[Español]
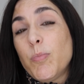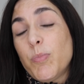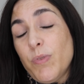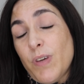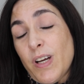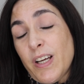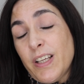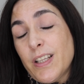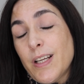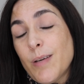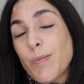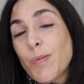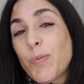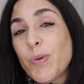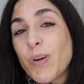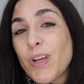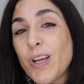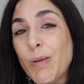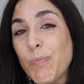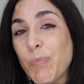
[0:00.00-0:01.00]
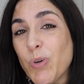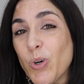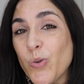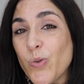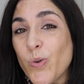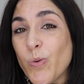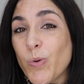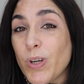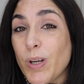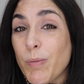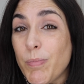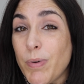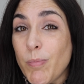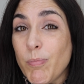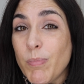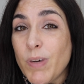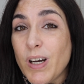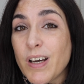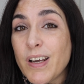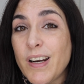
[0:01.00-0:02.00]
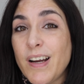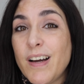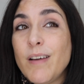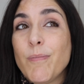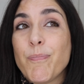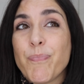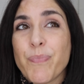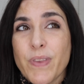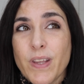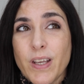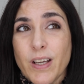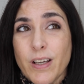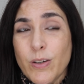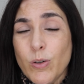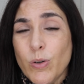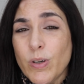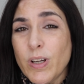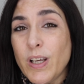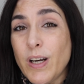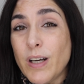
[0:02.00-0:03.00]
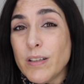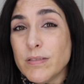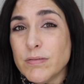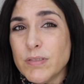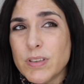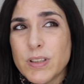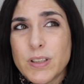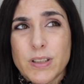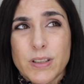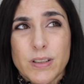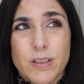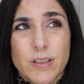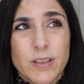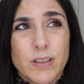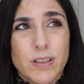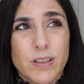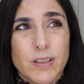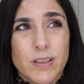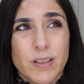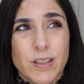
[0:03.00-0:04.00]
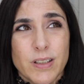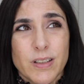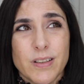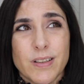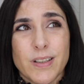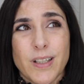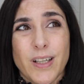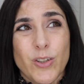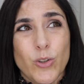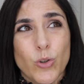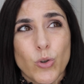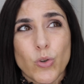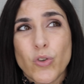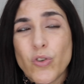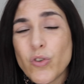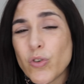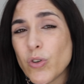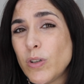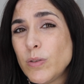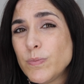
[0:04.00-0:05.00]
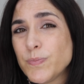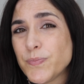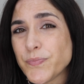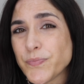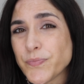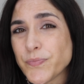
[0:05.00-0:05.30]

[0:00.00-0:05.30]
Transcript: ahí tenemos por ejemplo el nuevo de Pan Magra que creo que eran 68